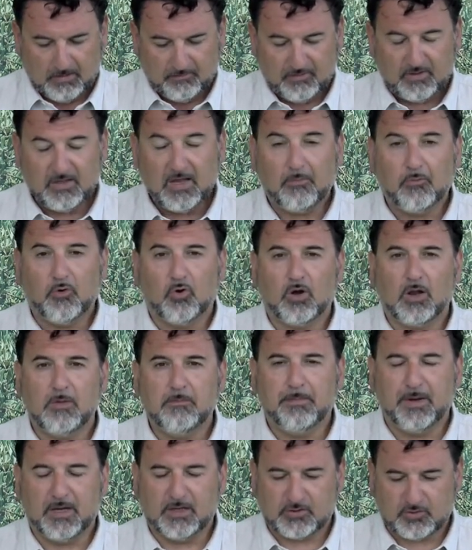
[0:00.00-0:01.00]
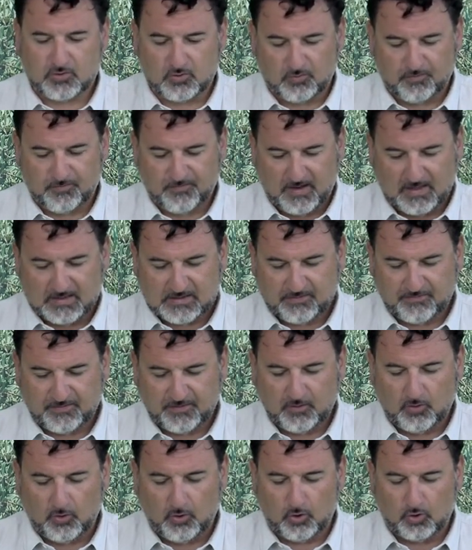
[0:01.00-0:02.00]
Vediamo ora il pesco, fase
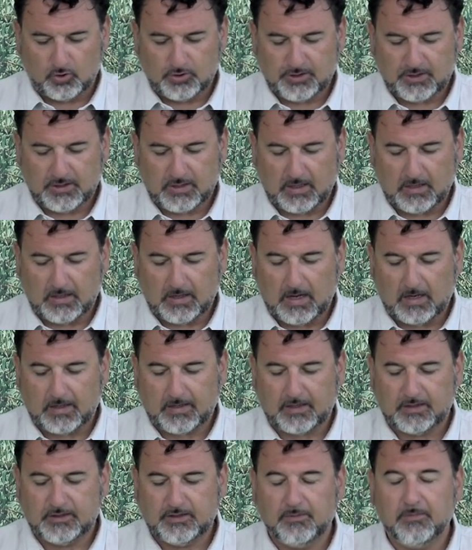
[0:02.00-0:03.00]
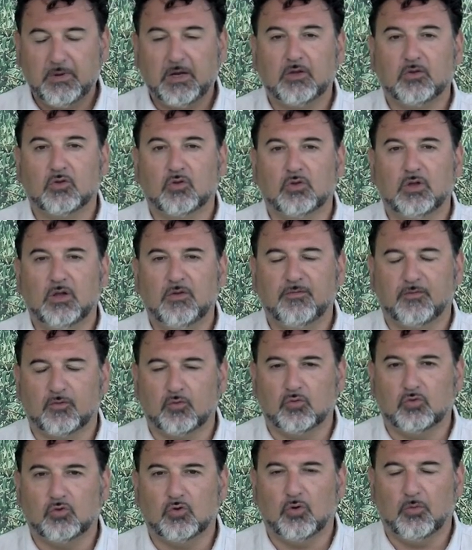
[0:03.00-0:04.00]
fenologica, accrescimento del
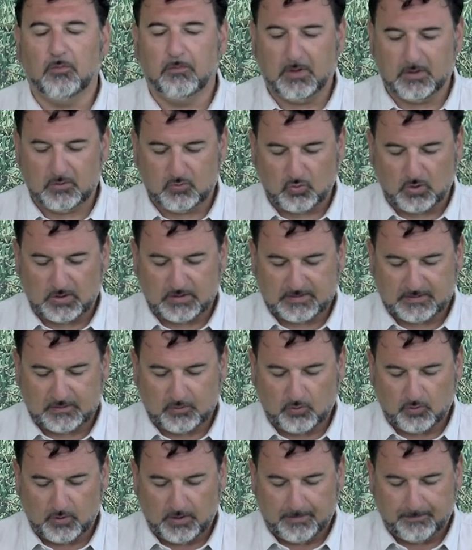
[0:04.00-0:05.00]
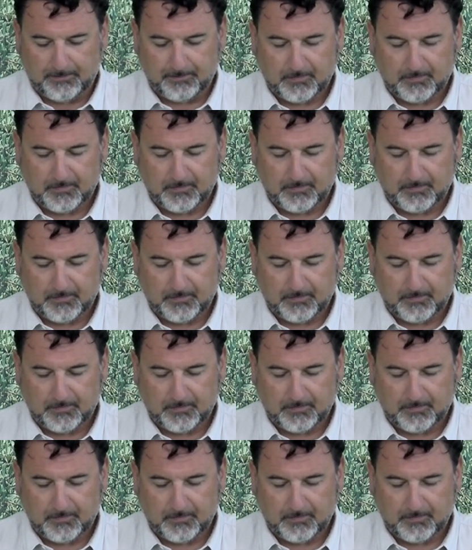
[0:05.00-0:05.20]
frutto, maturazione.